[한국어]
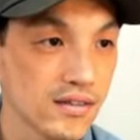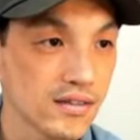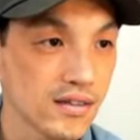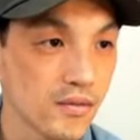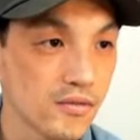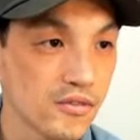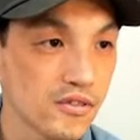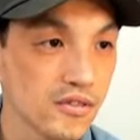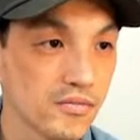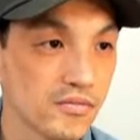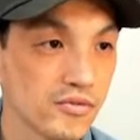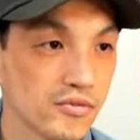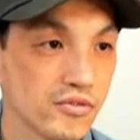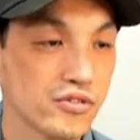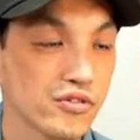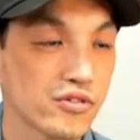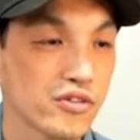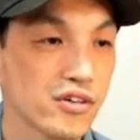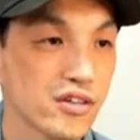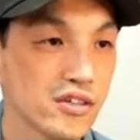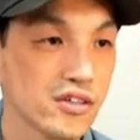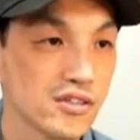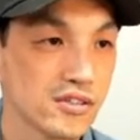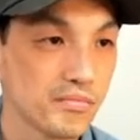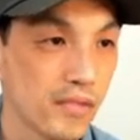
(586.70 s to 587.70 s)

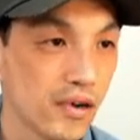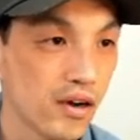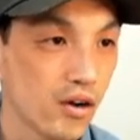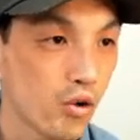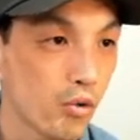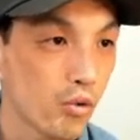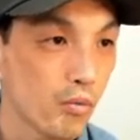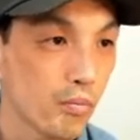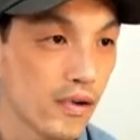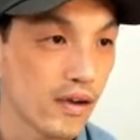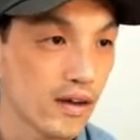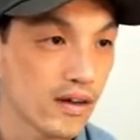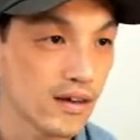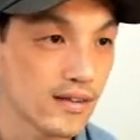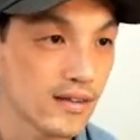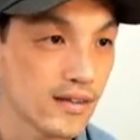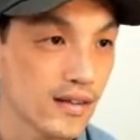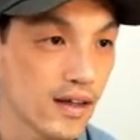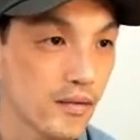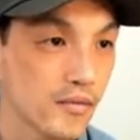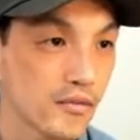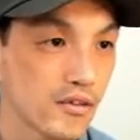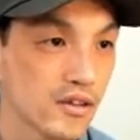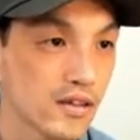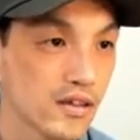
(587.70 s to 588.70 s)
36, 18 곱하기
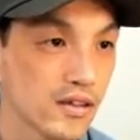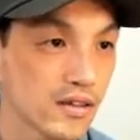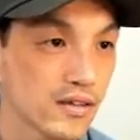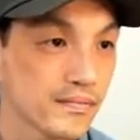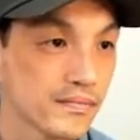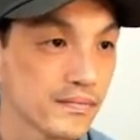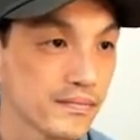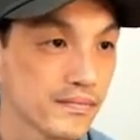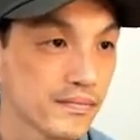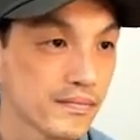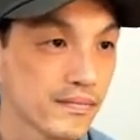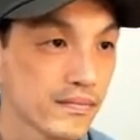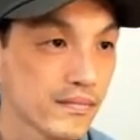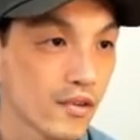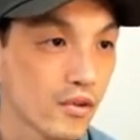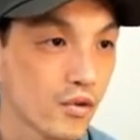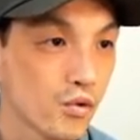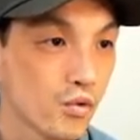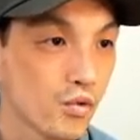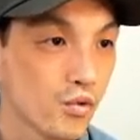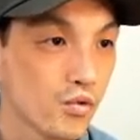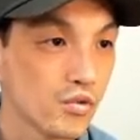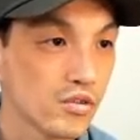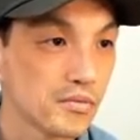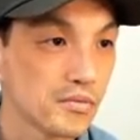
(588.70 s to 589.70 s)
3은
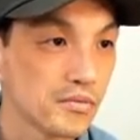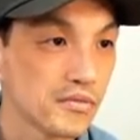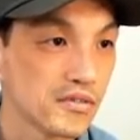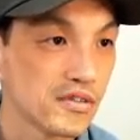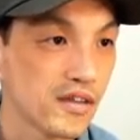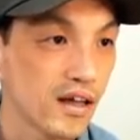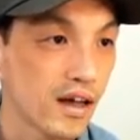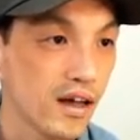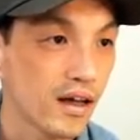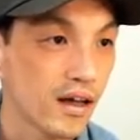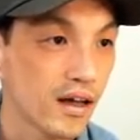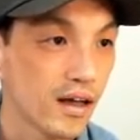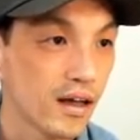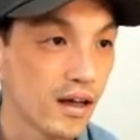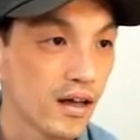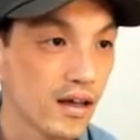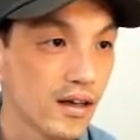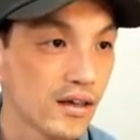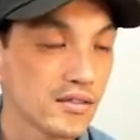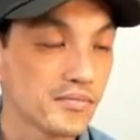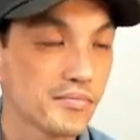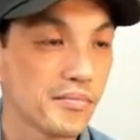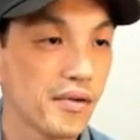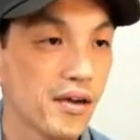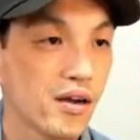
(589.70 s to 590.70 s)
54,
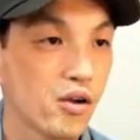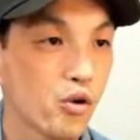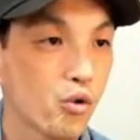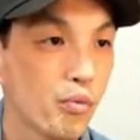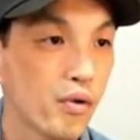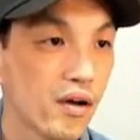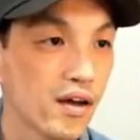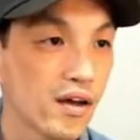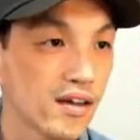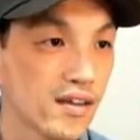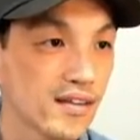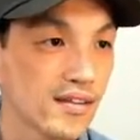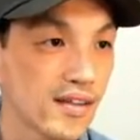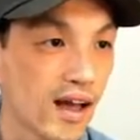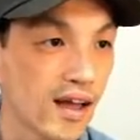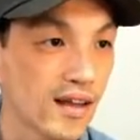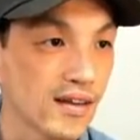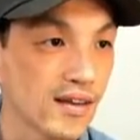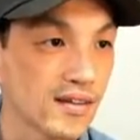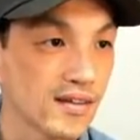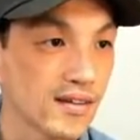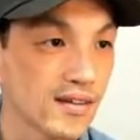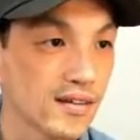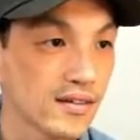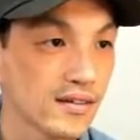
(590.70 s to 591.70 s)
18 곱하기
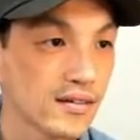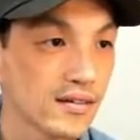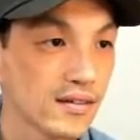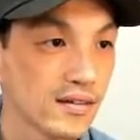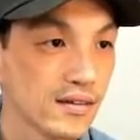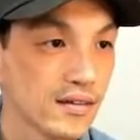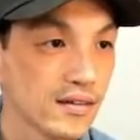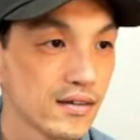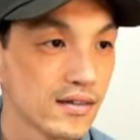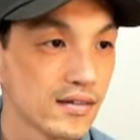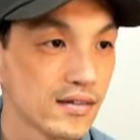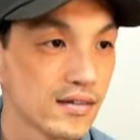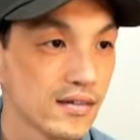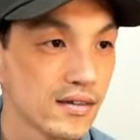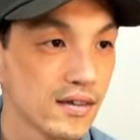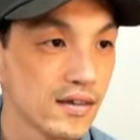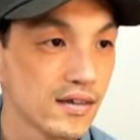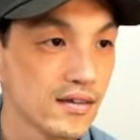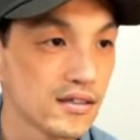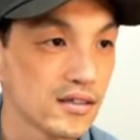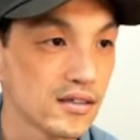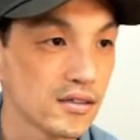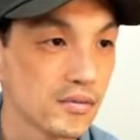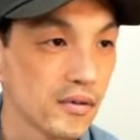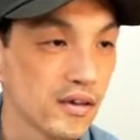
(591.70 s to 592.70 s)
4는
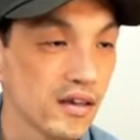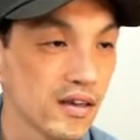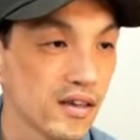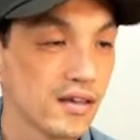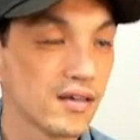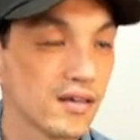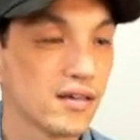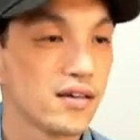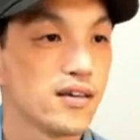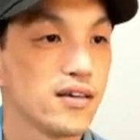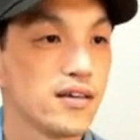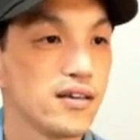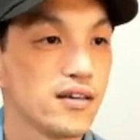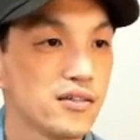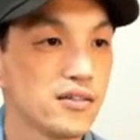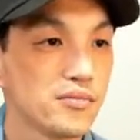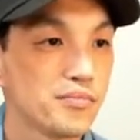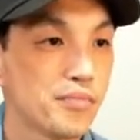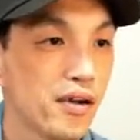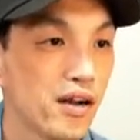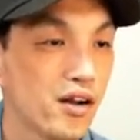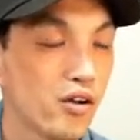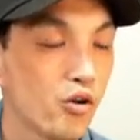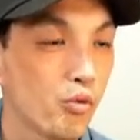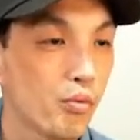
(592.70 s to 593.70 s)
72,
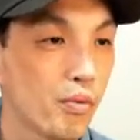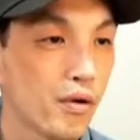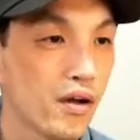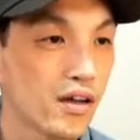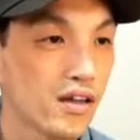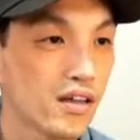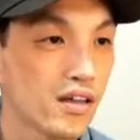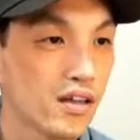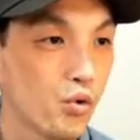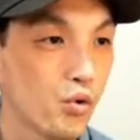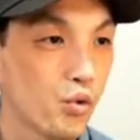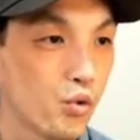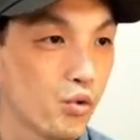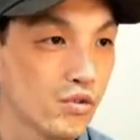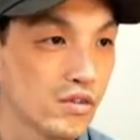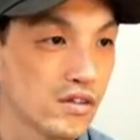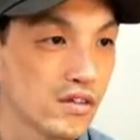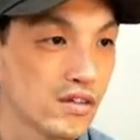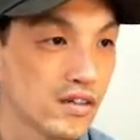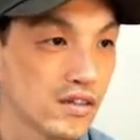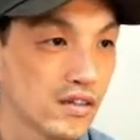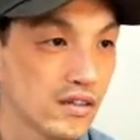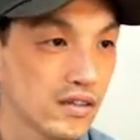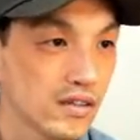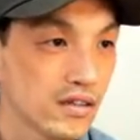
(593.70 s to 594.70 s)
18 곱하기
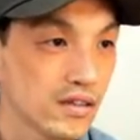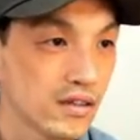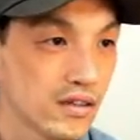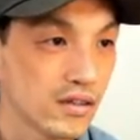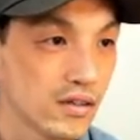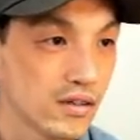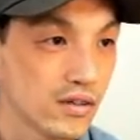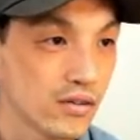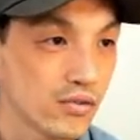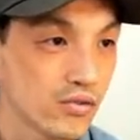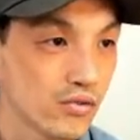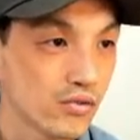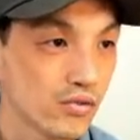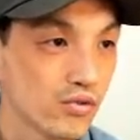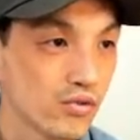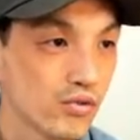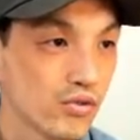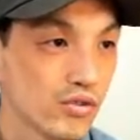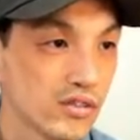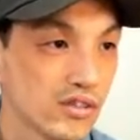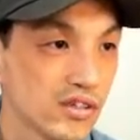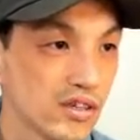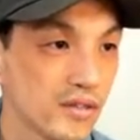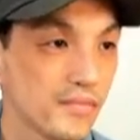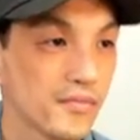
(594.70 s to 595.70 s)
5는
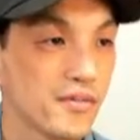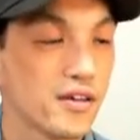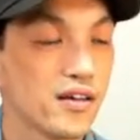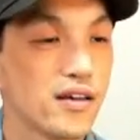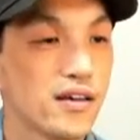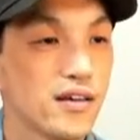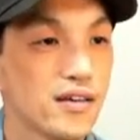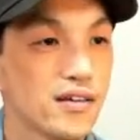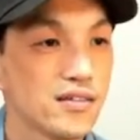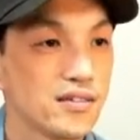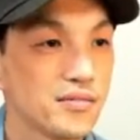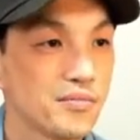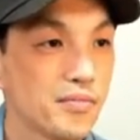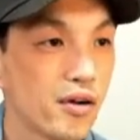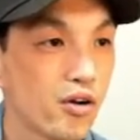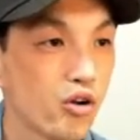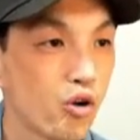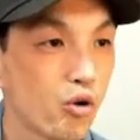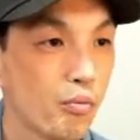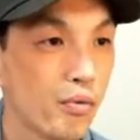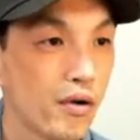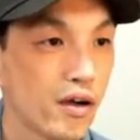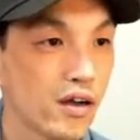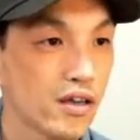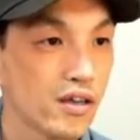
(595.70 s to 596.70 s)
90, 18
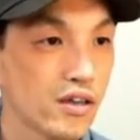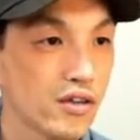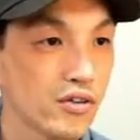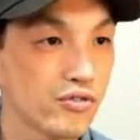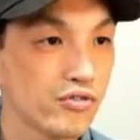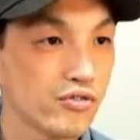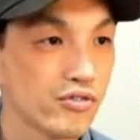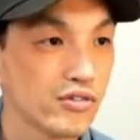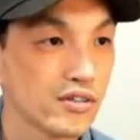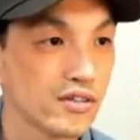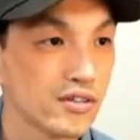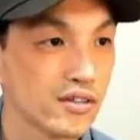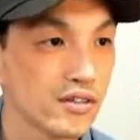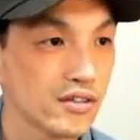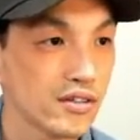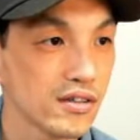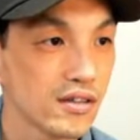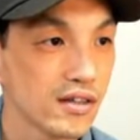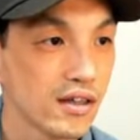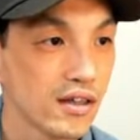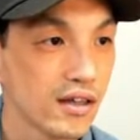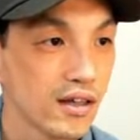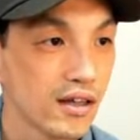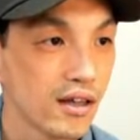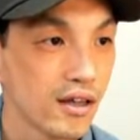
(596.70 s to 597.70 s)
곱하기 6은
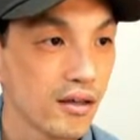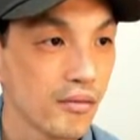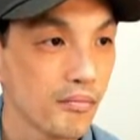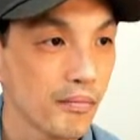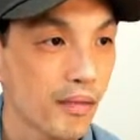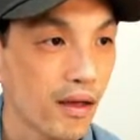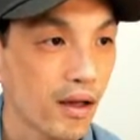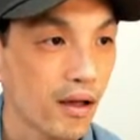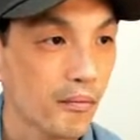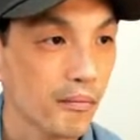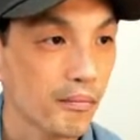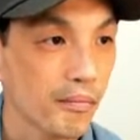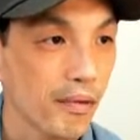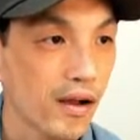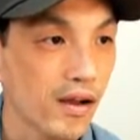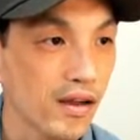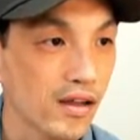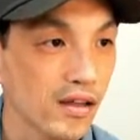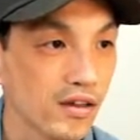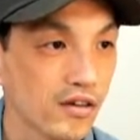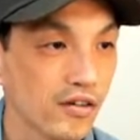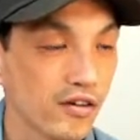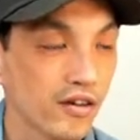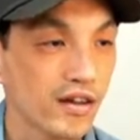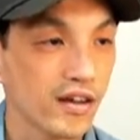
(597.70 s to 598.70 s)

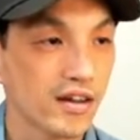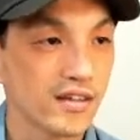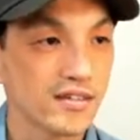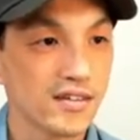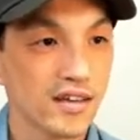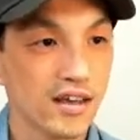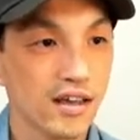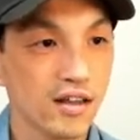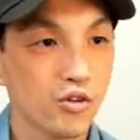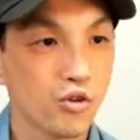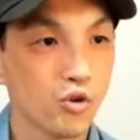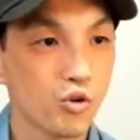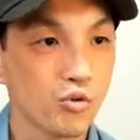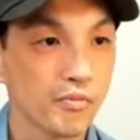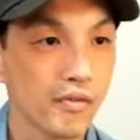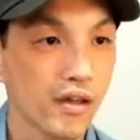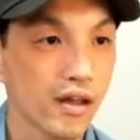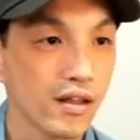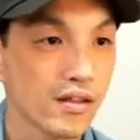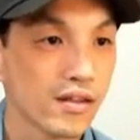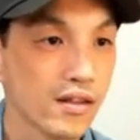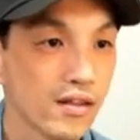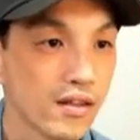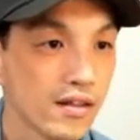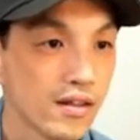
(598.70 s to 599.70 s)
108 여기까지
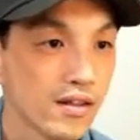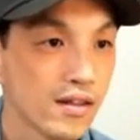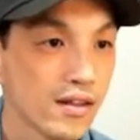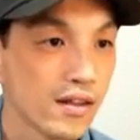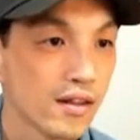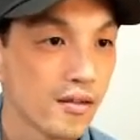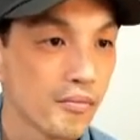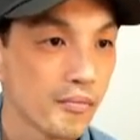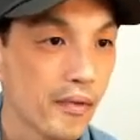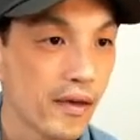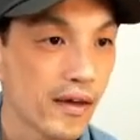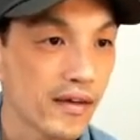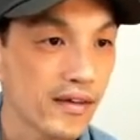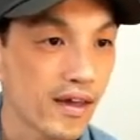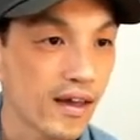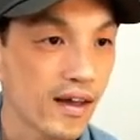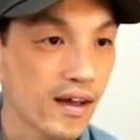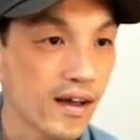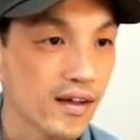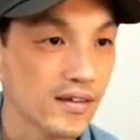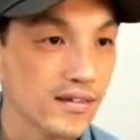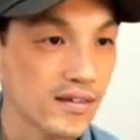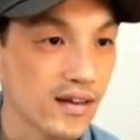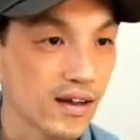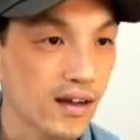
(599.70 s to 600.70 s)
해놓으면 100에
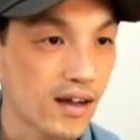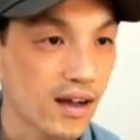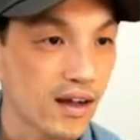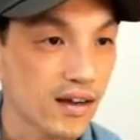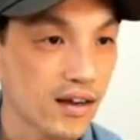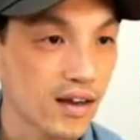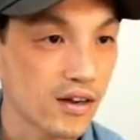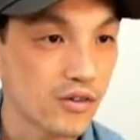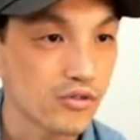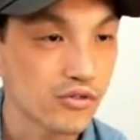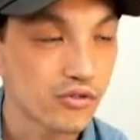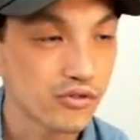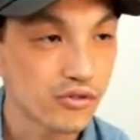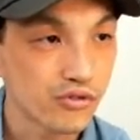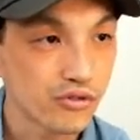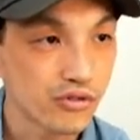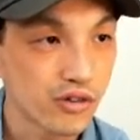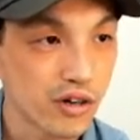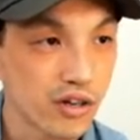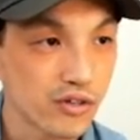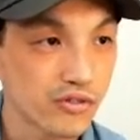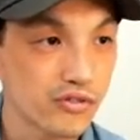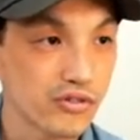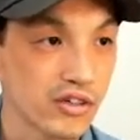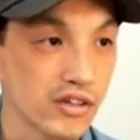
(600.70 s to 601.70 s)
가장 가까운 수
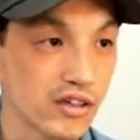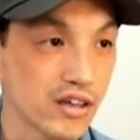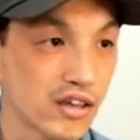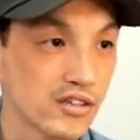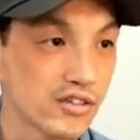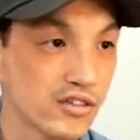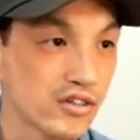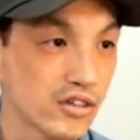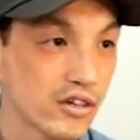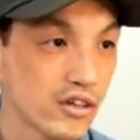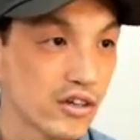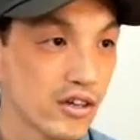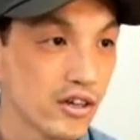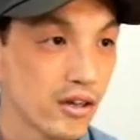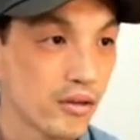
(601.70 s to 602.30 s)
구할 수 있겠죠.